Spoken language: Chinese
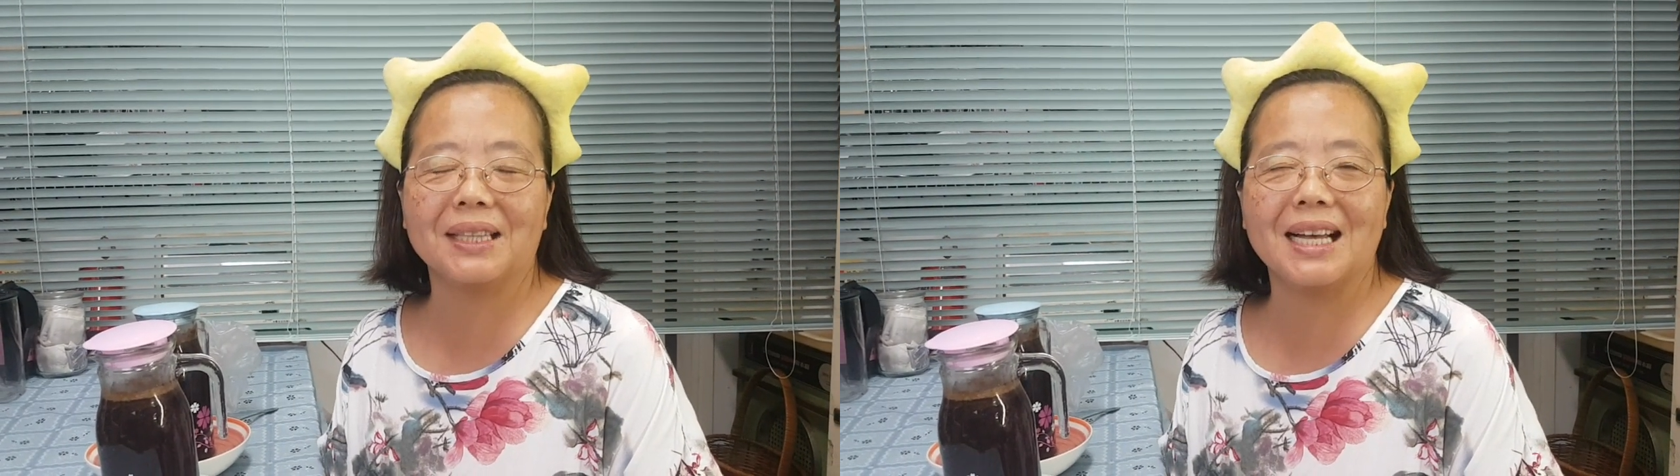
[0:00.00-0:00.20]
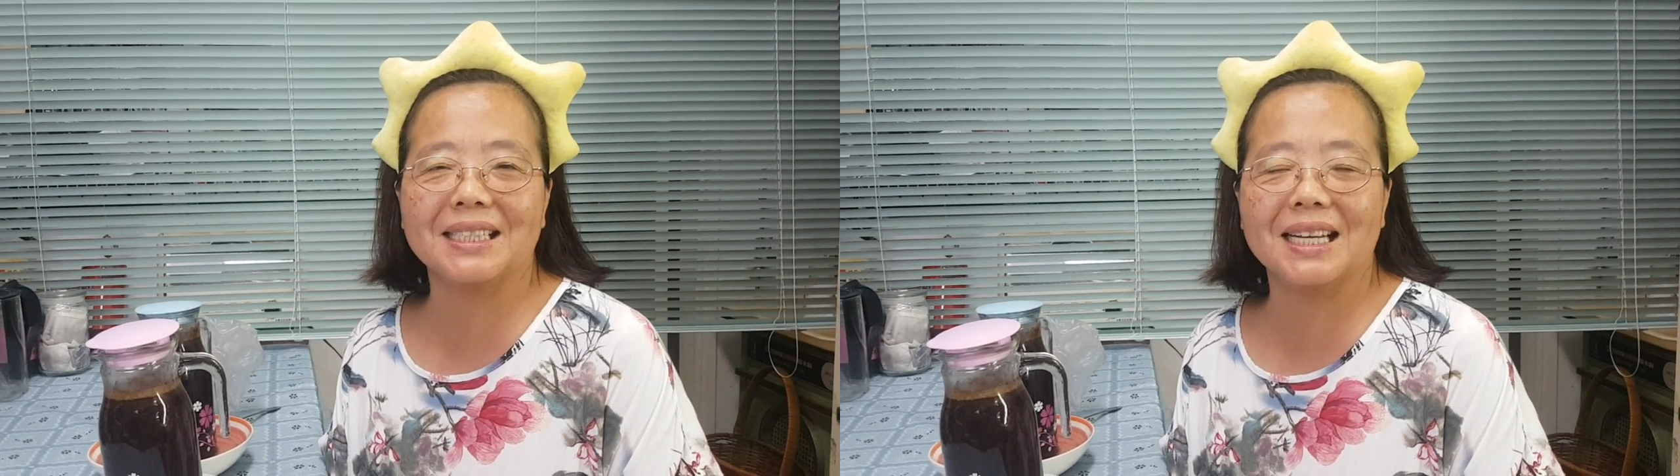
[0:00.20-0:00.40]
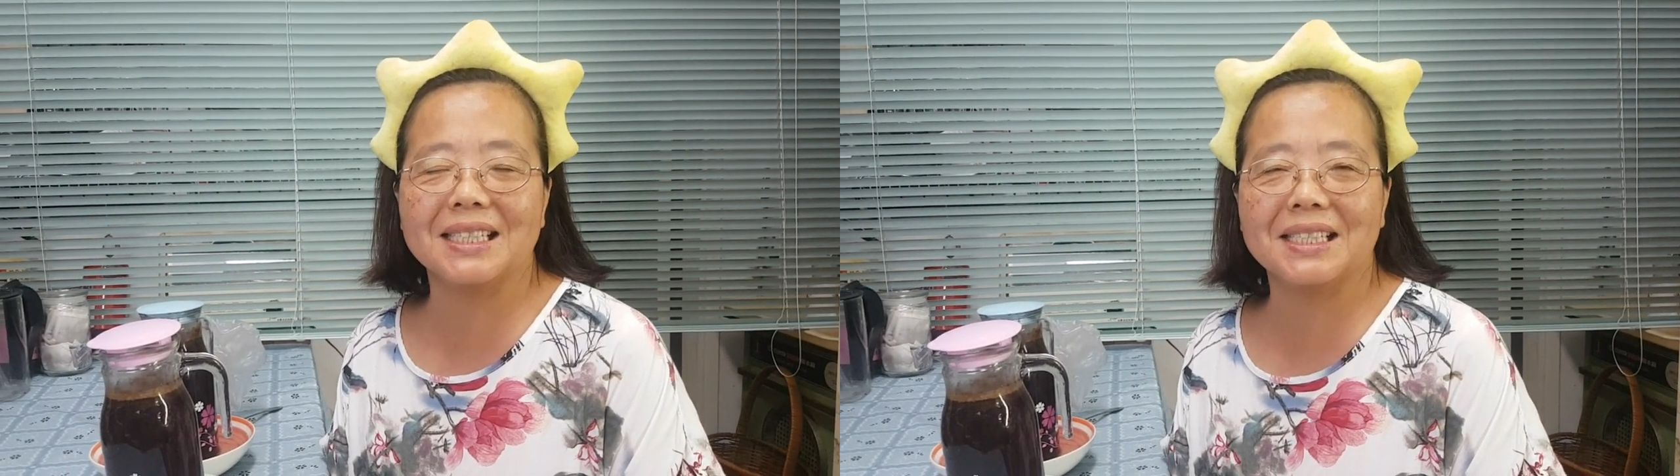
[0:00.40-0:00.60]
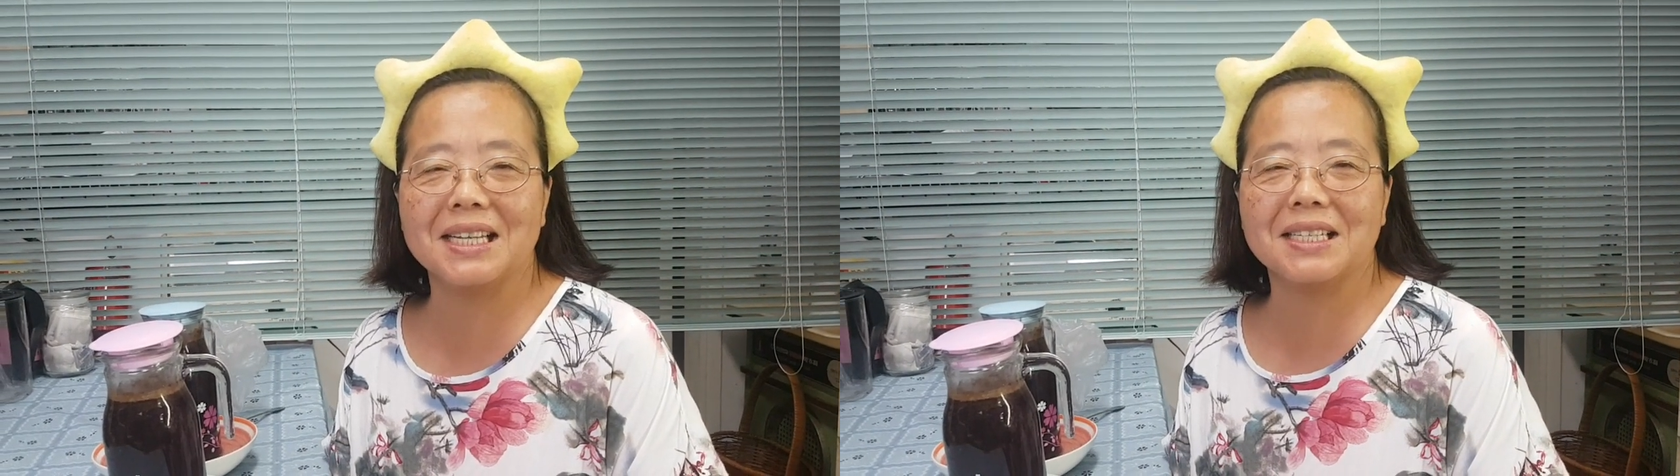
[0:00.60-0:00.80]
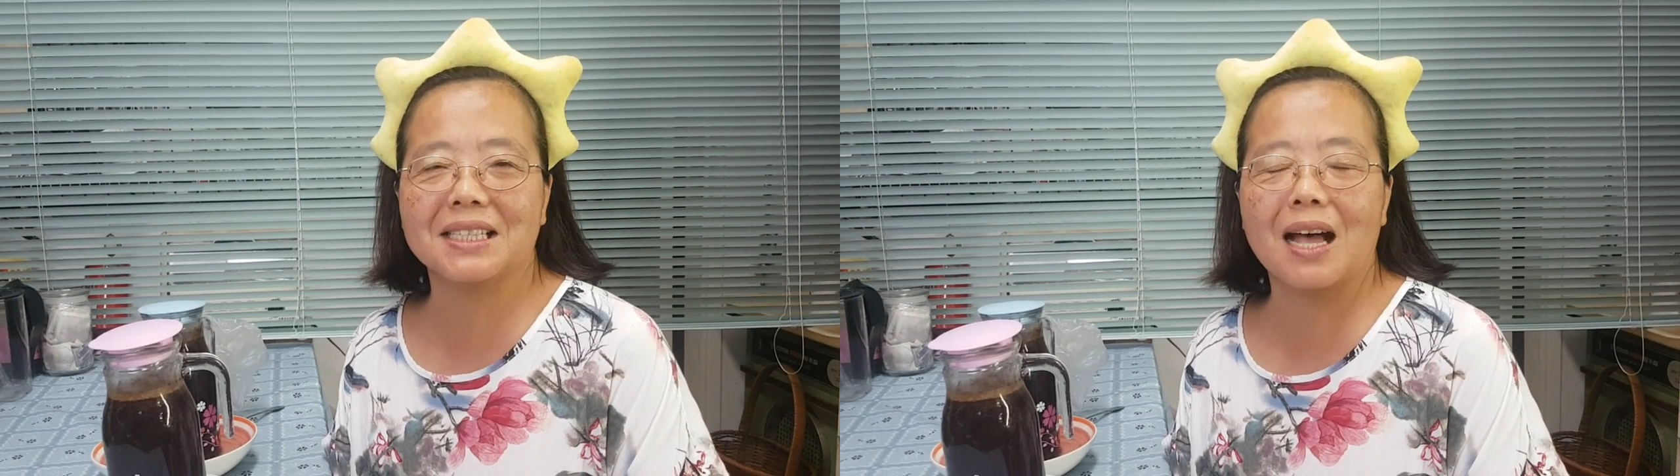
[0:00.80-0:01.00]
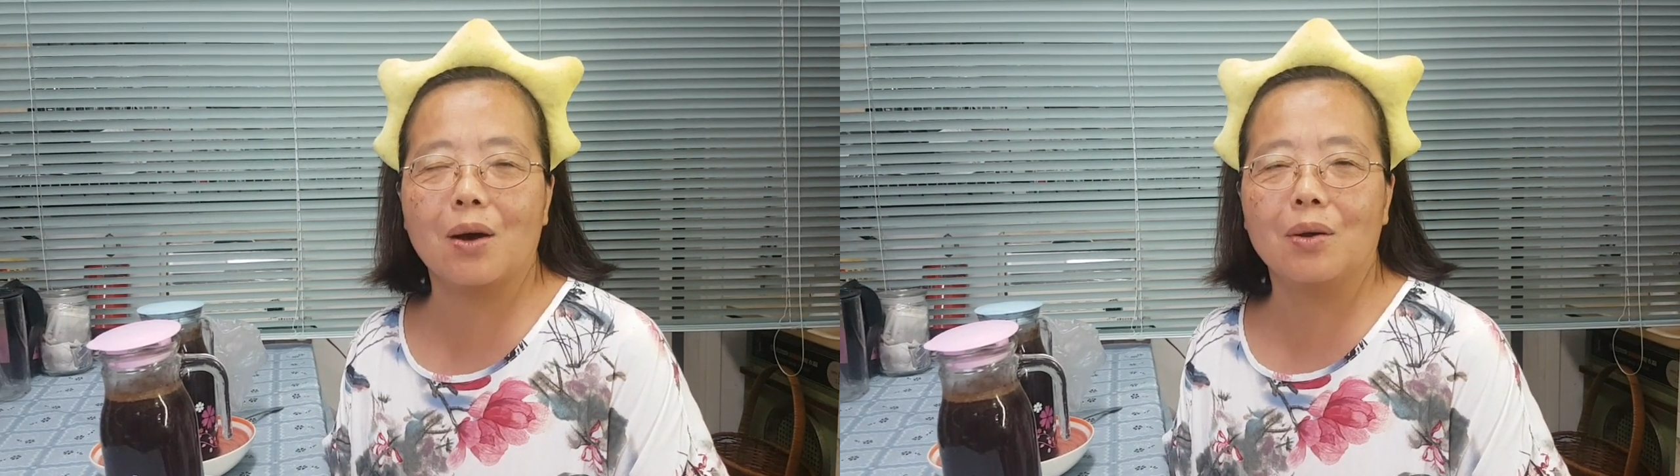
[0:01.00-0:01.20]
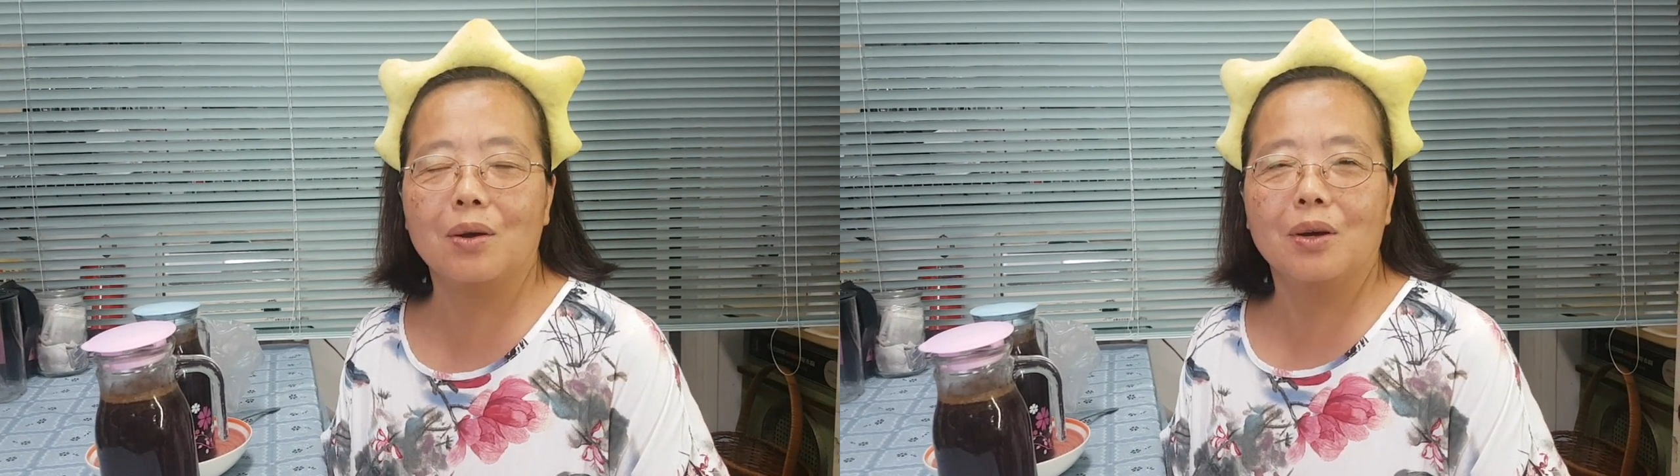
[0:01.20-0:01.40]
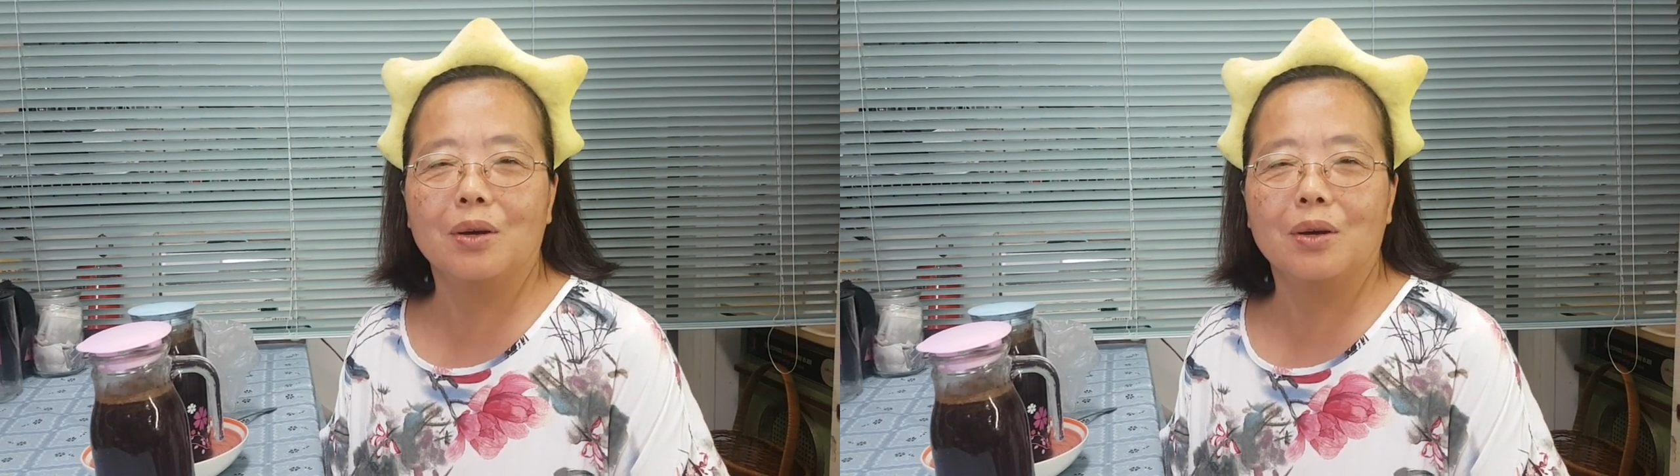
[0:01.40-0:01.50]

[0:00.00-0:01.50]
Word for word: 大家介绍